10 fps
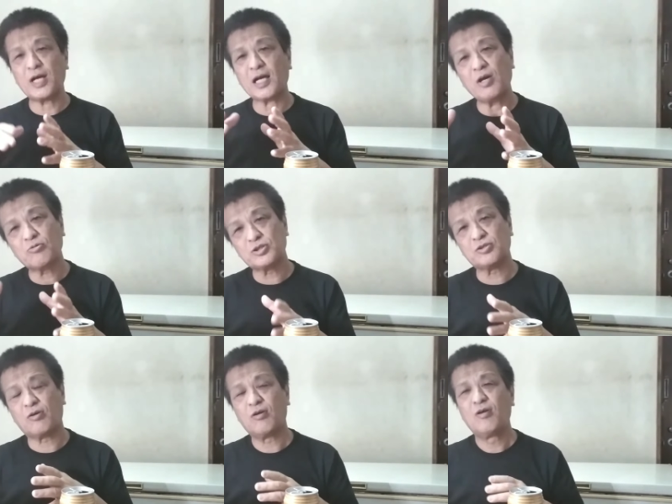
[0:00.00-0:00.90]
と仲良く
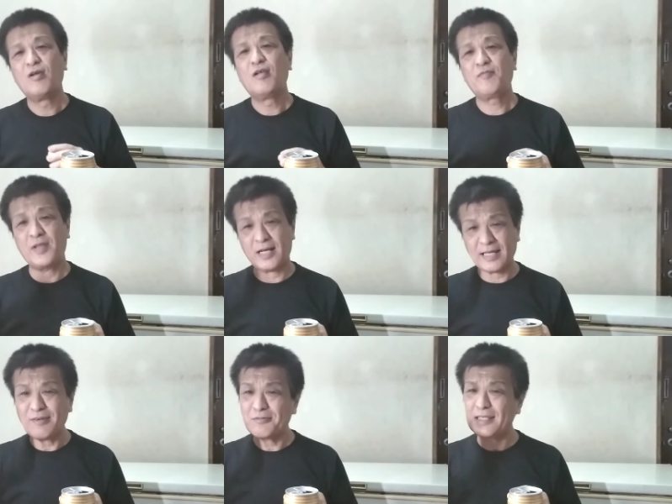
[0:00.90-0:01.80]
しろ
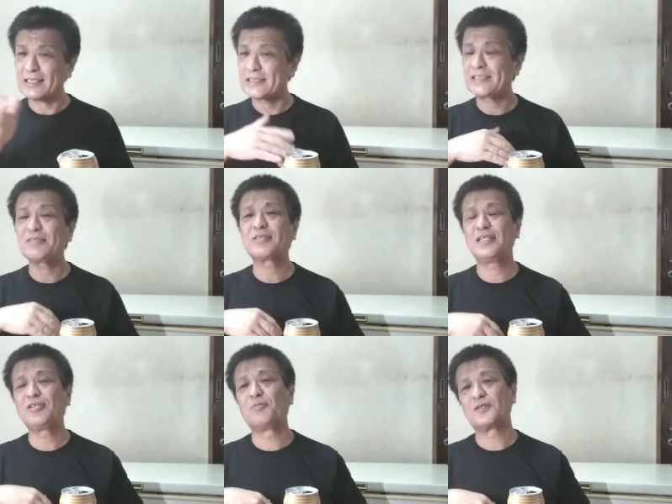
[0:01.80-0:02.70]
仲良くなんかしなく
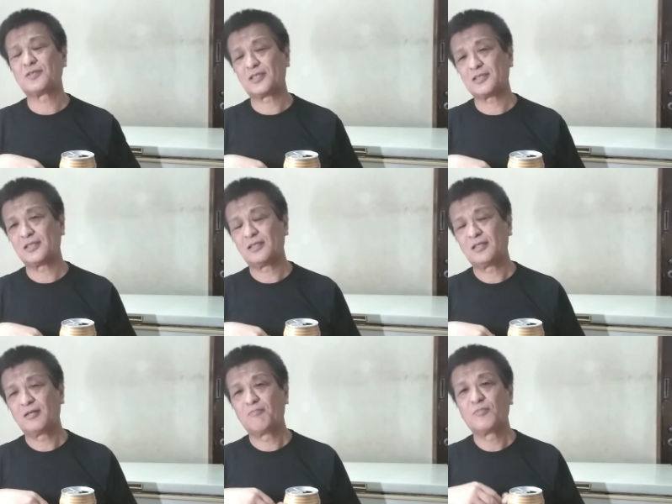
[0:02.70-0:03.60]
ていいと思います私
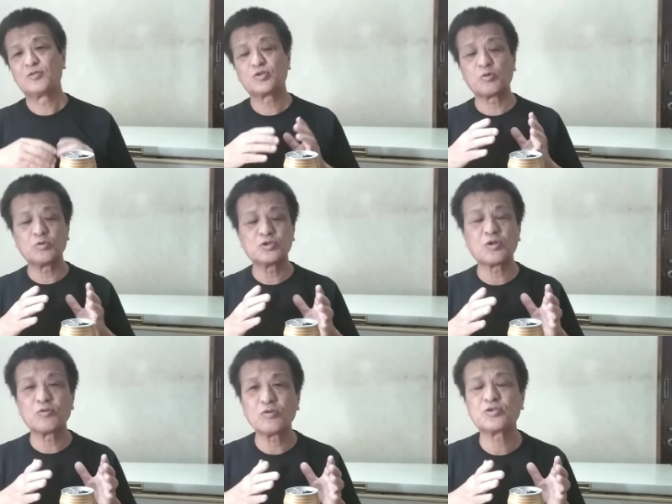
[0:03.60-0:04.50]
その
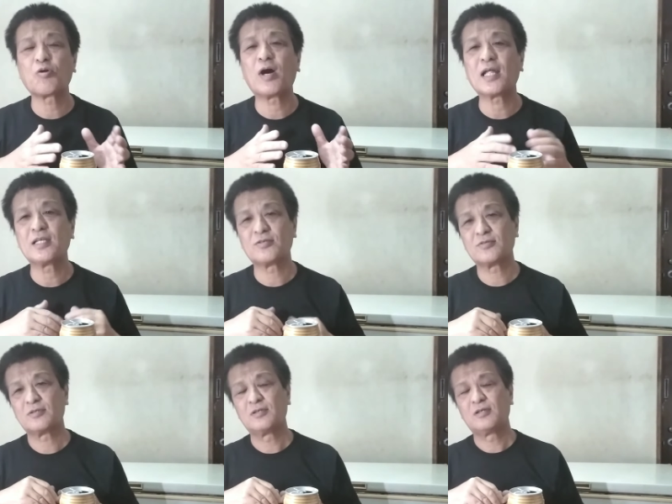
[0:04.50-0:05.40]
人の人柄です
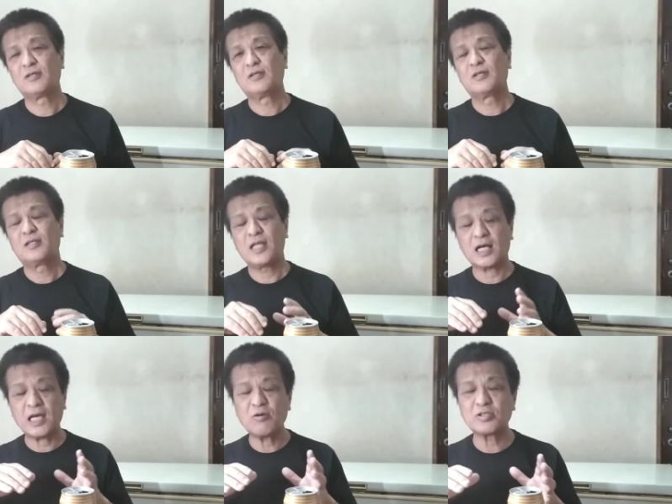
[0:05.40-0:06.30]

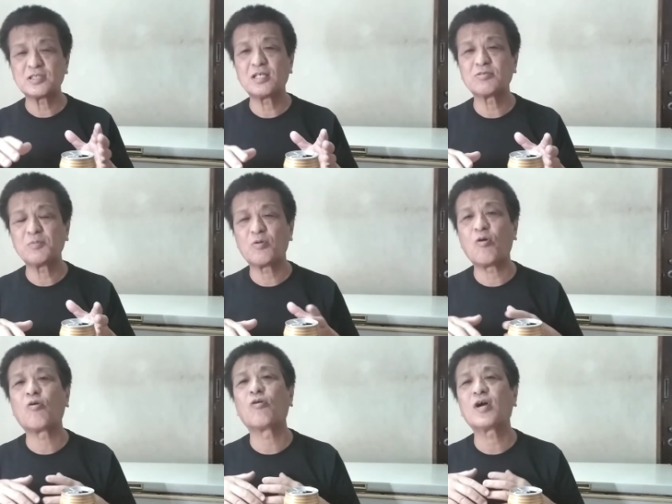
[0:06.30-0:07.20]
仲良くしなくても
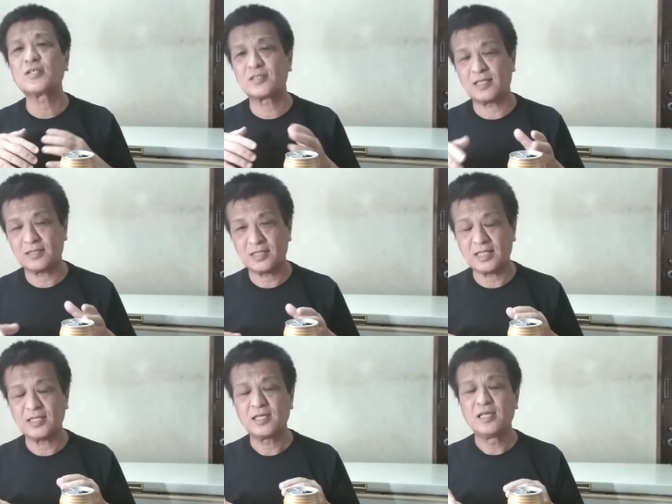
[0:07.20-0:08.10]
心が伝わって
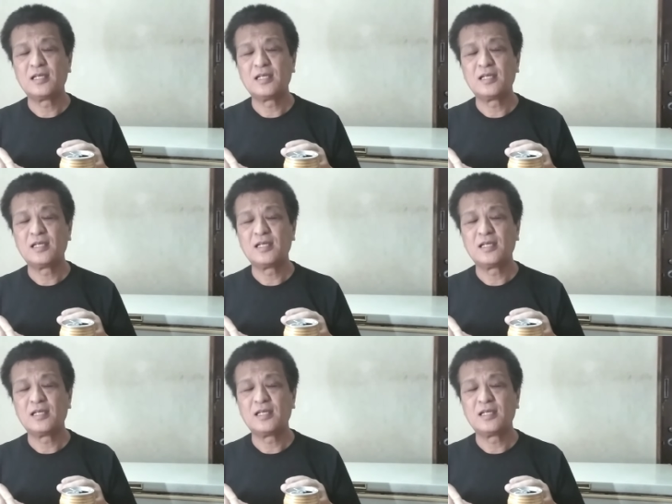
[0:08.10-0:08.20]
たり